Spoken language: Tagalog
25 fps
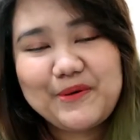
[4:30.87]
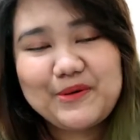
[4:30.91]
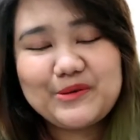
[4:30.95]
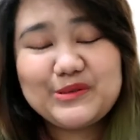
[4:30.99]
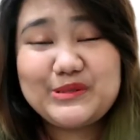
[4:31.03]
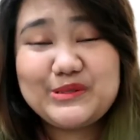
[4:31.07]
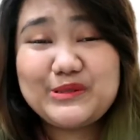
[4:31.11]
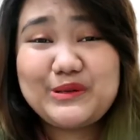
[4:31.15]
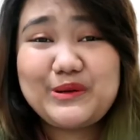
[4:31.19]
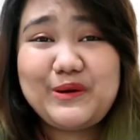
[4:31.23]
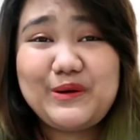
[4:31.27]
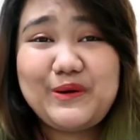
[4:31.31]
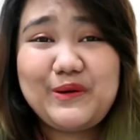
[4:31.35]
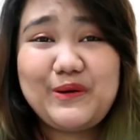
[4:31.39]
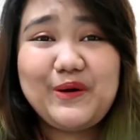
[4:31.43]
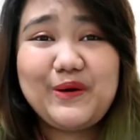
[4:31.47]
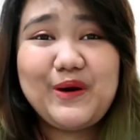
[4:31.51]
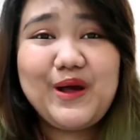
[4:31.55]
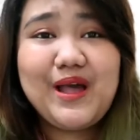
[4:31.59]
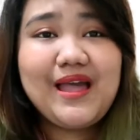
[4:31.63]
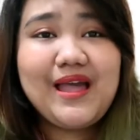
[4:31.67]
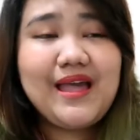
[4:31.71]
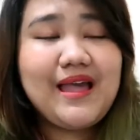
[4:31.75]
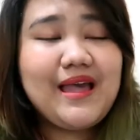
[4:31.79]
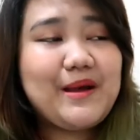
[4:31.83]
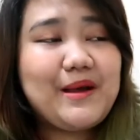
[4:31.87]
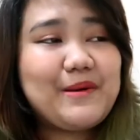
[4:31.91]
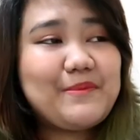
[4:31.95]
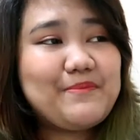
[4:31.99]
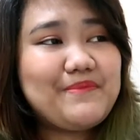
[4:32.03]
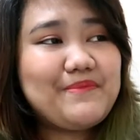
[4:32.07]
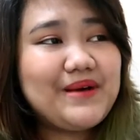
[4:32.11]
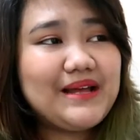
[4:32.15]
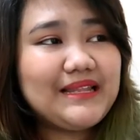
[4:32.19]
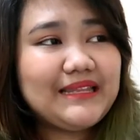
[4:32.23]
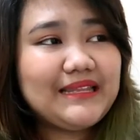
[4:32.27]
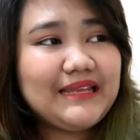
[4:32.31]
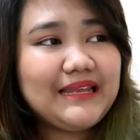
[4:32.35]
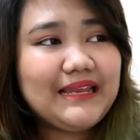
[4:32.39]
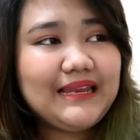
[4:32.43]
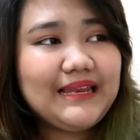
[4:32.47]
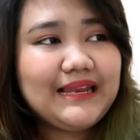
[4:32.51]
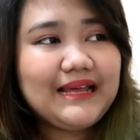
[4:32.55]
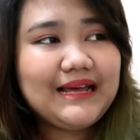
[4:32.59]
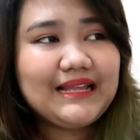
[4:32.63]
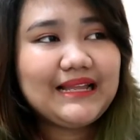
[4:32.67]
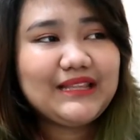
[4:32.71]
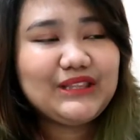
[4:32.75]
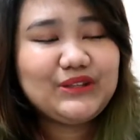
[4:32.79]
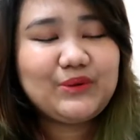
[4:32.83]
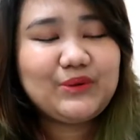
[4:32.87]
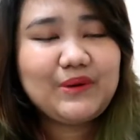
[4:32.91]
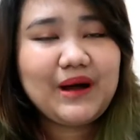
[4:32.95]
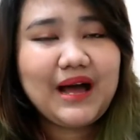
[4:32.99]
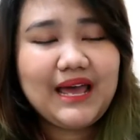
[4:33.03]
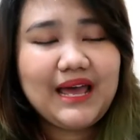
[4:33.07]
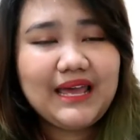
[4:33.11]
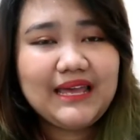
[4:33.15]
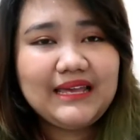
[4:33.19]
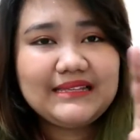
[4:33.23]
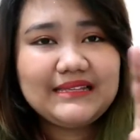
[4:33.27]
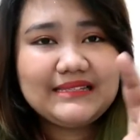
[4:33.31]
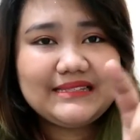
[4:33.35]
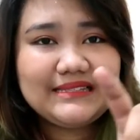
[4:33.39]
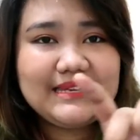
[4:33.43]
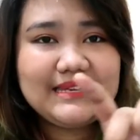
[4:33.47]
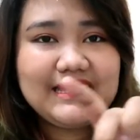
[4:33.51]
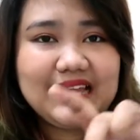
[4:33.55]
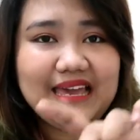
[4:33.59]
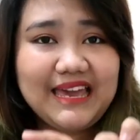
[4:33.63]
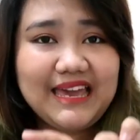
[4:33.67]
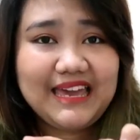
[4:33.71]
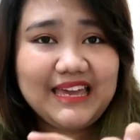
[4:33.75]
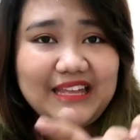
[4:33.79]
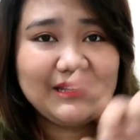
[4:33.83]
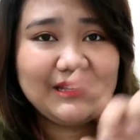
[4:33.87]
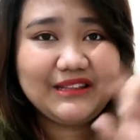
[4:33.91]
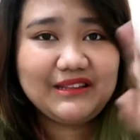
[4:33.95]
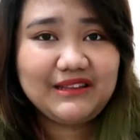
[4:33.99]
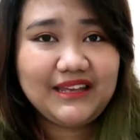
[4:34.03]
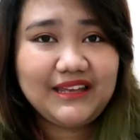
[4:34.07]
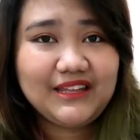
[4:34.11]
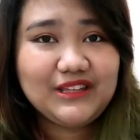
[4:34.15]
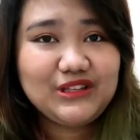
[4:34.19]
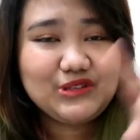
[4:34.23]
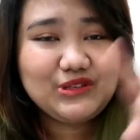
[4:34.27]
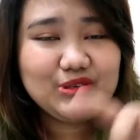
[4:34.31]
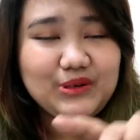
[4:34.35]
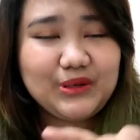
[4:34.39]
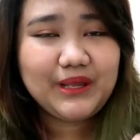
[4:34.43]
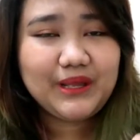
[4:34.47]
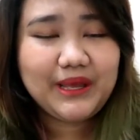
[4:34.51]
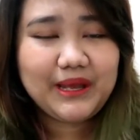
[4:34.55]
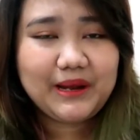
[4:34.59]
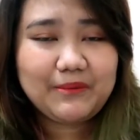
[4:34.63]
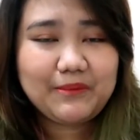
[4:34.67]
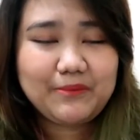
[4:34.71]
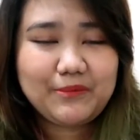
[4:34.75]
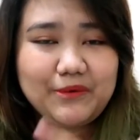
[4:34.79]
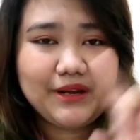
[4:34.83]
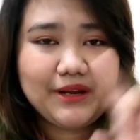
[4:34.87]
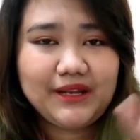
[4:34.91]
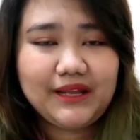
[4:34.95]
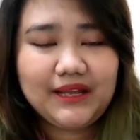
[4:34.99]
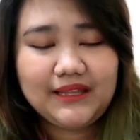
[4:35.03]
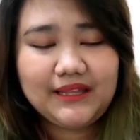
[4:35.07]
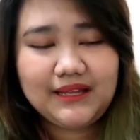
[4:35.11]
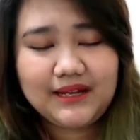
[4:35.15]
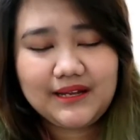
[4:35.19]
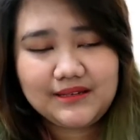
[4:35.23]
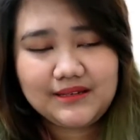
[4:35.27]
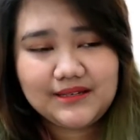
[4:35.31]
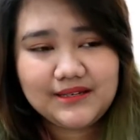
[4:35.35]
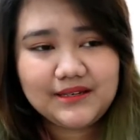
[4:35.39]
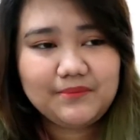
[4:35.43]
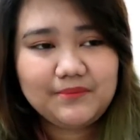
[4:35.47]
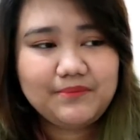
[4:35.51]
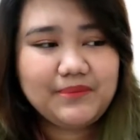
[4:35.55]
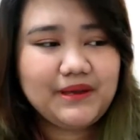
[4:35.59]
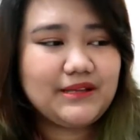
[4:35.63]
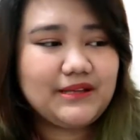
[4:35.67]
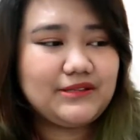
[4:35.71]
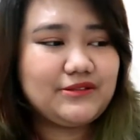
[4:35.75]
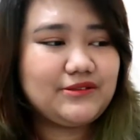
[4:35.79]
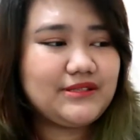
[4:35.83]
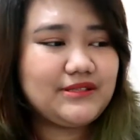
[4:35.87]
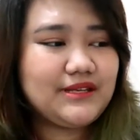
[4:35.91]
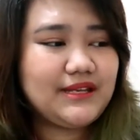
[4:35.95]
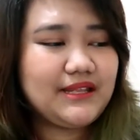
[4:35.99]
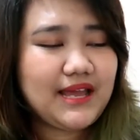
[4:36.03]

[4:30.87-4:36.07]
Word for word: post ko, Manila to ICN, Incheon Airport, 800 pesos.